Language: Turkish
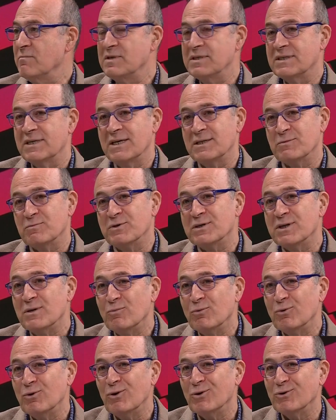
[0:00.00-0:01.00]
biz geçmişte Mesela,
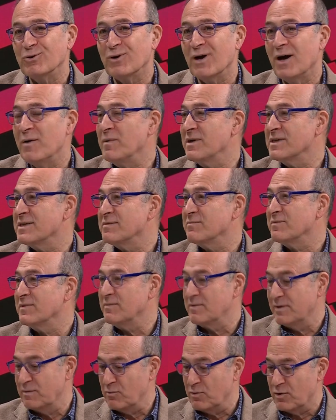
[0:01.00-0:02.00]
buluyorduk ama şimdi
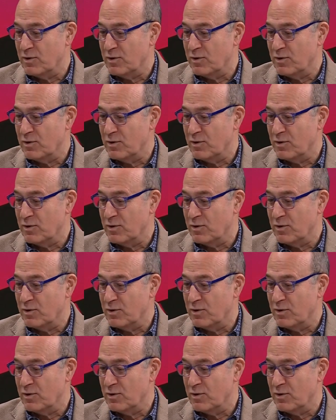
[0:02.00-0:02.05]
bilmiyorum.